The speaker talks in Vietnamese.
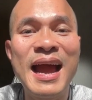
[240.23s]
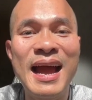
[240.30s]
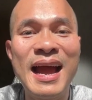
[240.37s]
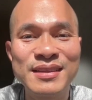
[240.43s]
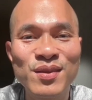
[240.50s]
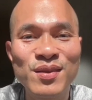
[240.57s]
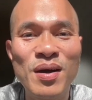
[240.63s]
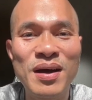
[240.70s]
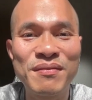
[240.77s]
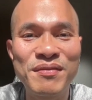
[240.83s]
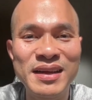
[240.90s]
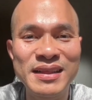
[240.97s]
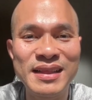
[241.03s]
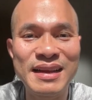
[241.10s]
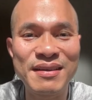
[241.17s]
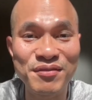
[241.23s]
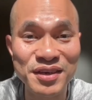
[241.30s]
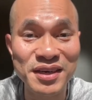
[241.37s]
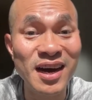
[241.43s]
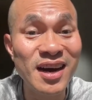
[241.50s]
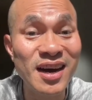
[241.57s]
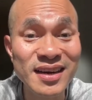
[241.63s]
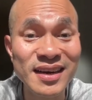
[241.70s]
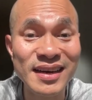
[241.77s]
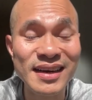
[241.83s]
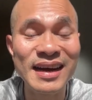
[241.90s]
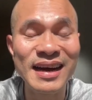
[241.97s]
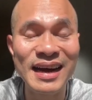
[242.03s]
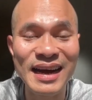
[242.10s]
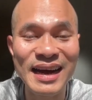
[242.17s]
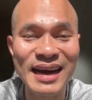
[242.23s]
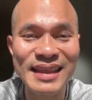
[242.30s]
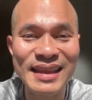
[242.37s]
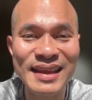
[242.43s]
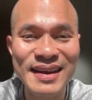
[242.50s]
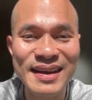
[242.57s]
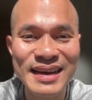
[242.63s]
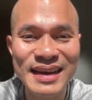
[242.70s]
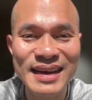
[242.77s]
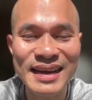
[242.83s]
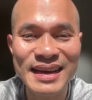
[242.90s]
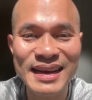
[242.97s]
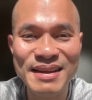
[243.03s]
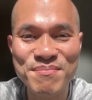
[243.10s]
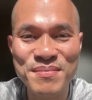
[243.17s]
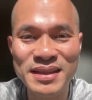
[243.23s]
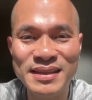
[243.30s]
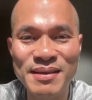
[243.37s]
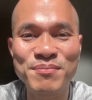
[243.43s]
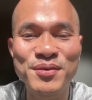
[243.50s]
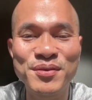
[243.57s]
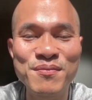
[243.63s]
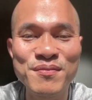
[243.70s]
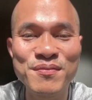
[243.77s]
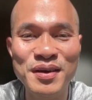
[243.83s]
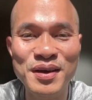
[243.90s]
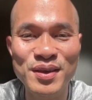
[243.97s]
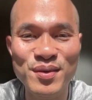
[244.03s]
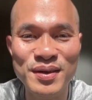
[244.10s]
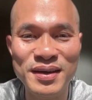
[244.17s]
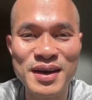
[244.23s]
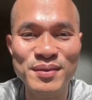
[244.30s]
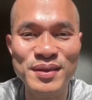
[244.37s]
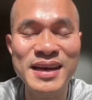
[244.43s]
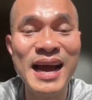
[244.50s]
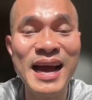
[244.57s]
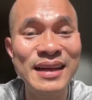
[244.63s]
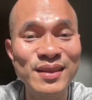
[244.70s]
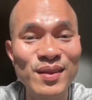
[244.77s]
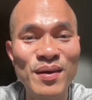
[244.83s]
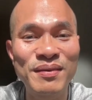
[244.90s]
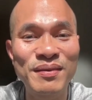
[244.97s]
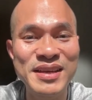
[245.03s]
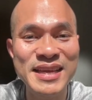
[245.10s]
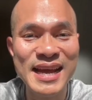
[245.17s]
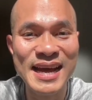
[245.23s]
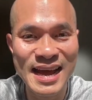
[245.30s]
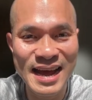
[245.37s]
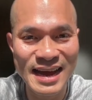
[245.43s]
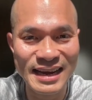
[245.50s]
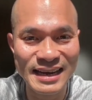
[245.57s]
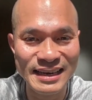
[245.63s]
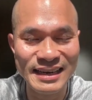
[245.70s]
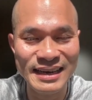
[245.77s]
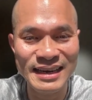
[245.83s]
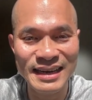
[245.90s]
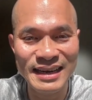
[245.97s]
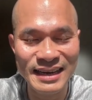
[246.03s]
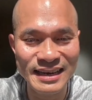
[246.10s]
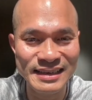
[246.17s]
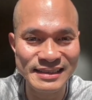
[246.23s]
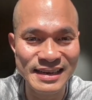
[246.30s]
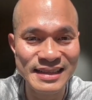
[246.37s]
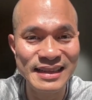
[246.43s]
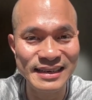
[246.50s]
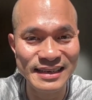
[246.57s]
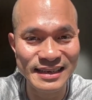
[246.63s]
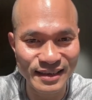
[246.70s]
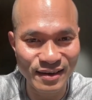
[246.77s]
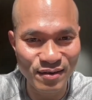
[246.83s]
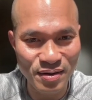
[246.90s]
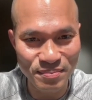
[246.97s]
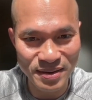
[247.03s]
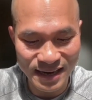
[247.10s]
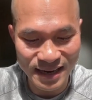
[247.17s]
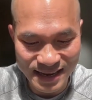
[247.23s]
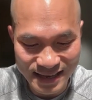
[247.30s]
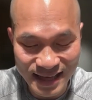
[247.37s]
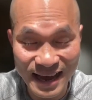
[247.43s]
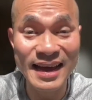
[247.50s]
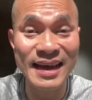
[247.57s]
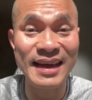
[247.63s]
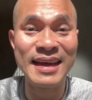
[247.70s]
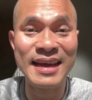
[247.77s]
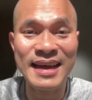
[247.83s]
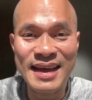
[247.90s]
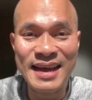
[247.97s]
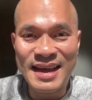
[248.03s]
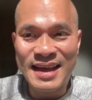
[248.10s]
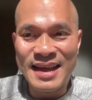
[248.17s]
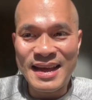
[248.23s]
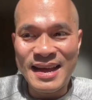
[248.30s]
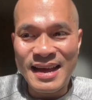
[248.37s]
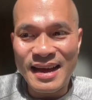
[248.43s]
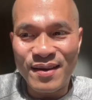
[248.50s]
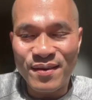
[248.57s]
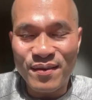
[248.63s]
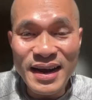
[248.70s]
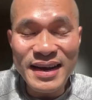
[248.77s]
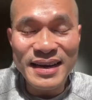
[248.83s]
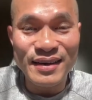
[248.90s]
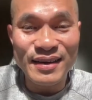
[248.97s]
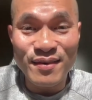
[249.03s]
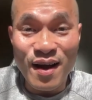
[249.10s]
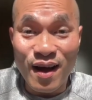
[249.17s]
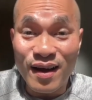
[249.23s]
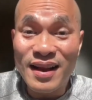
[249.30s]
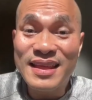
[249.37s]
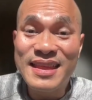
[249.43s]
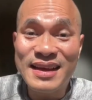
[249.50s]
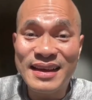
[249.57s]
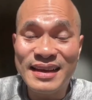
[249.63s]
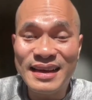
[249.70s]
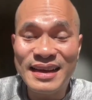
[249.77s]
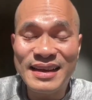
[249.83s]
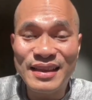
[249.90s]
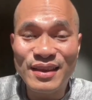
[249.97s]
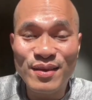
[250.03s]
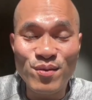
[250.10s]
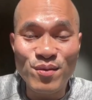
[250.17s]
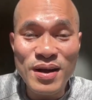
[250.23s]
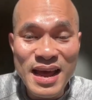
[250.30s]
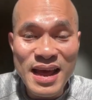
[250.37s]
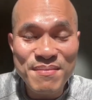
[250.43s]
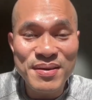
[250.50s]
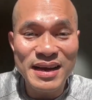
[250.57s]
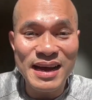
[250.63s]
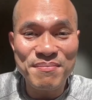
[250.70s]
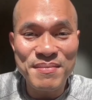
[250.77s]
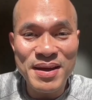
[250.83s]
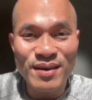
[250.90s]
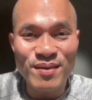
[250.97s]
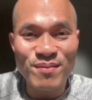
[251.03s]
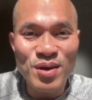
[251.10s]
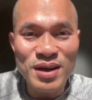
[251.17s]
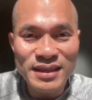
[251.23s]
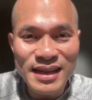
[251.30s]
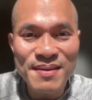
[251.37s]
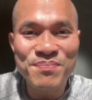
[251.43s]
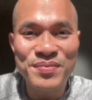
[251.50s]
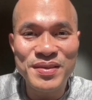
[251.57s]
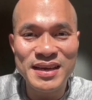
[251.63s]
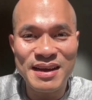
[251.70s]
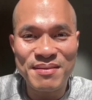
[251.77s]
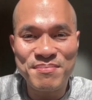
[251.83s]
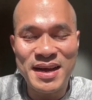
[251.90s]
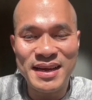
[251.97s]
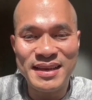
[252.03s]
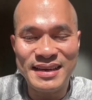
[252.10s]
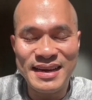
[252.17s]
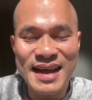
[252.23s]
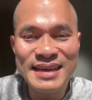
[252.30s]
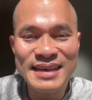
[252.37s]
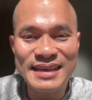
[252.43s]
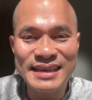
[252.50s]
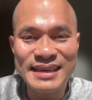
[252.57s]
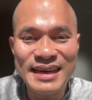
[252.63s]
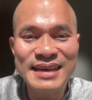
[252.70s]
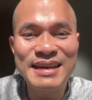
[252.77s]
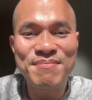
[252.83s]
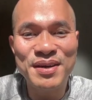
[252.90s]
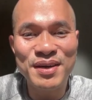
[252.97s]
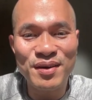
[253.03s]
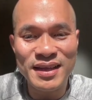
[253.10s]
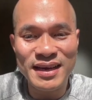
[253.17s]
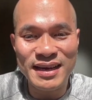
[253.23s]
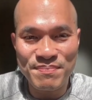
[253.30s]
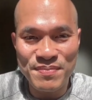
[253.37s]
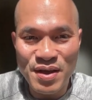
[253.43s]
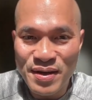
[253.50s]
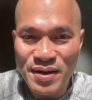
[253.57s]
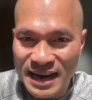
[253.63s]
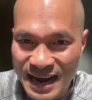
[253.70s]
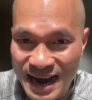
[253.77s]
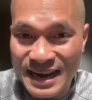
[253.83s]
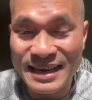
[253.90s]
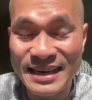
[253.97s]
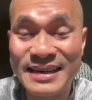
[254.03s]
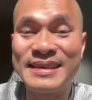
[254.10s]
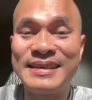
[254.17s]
an toàn và thịnh vượng hơn à, cho nên là là mình tập trung vào cái chuyện đầu tư an toàn và dài hạn à, ở trên thị trường chứng khoán Mỹ là như thế Alright, nếu đó là những cái chủ đề mà các bạn cũng quan tâm thì các bạn nhớ đăng ký kênh để mình có thể gặp nhau hàng ngày.